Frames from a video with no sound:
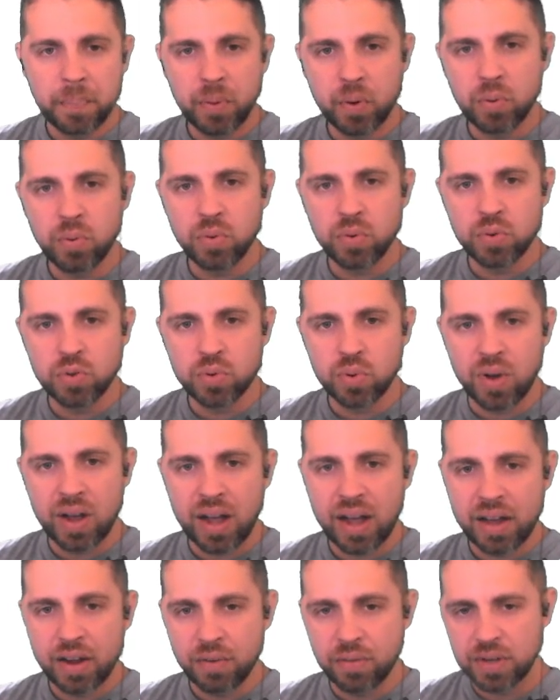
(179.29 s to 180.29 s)
Para o
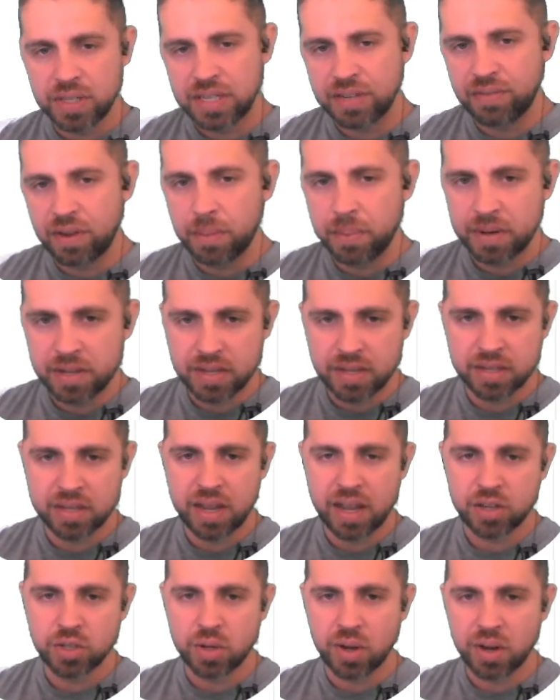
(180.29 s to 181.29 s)
usuário, você vai precisar só